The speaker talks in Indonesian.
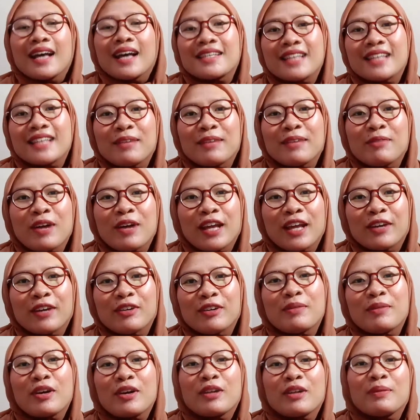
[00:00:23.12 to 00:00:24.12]

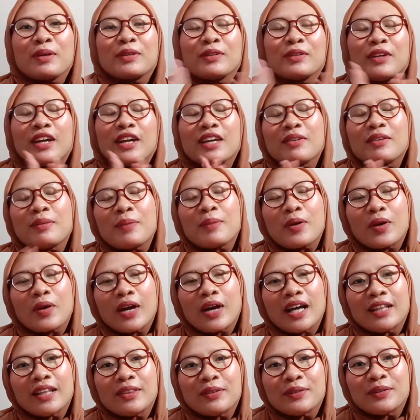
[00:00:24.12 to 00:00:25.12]
Assalamualaikum warahmatullahi
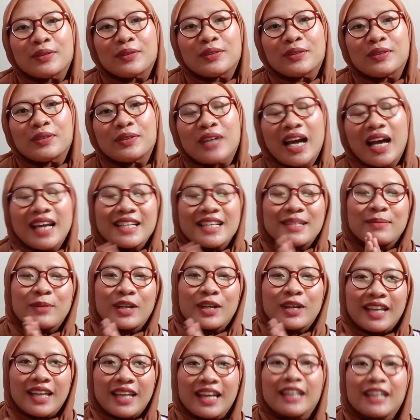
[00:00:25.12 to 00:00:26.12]
wabarakatuh Hai
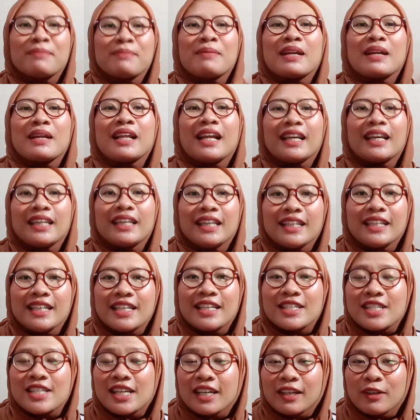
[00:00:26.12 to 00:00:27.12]
semuanya, kembali lagi
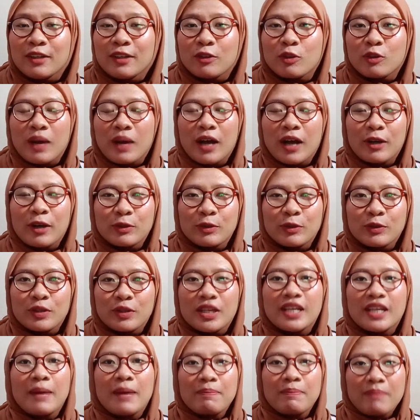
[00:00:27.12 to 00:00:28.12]
di channel youtube
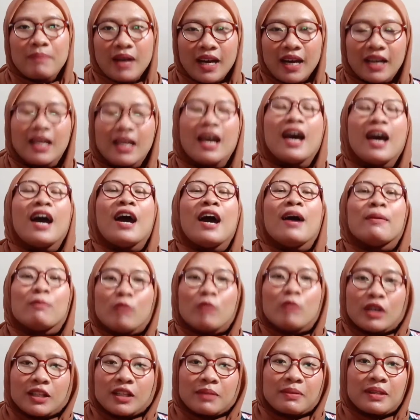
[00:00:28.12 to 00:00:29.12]
aku Idapar
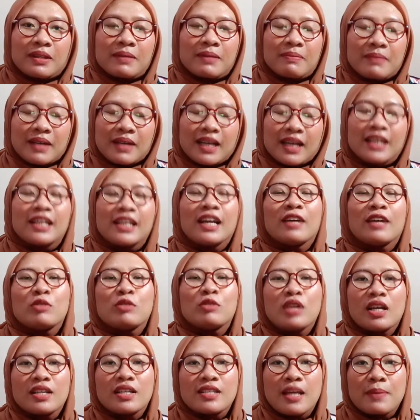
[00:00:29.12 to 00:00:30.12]
Buat teman-teman
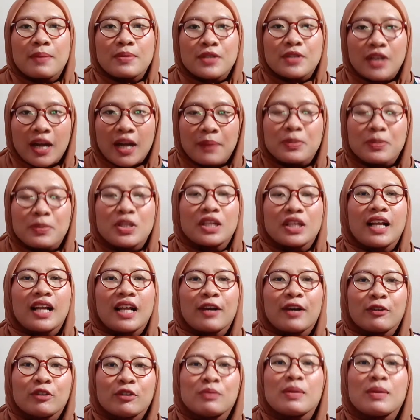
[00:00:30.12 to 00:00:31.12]
yang udah subscribe channel
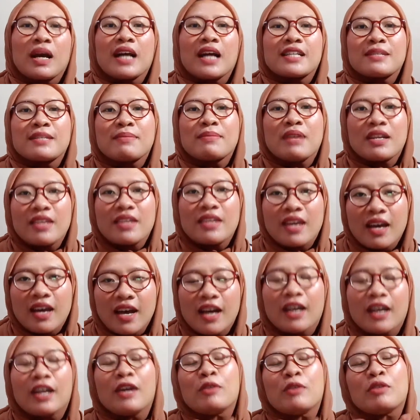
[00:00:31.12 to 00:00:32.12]
aku, makasih
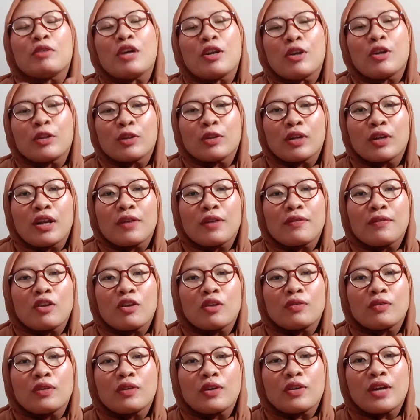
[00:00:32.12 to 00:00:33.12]
banyak. Yang udah nontonin
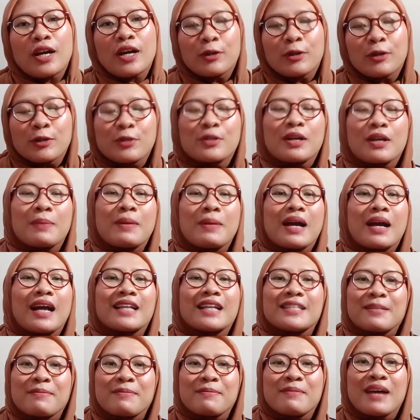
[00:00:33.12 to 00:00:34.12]
video-video aku juga
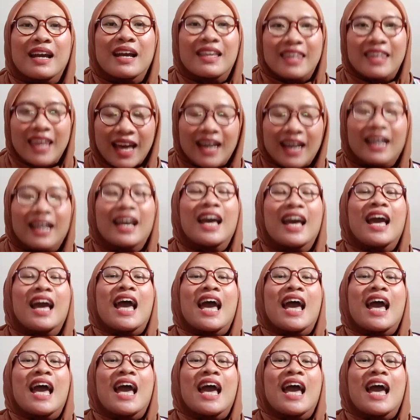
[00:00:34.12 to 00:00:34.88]
makasih banyak.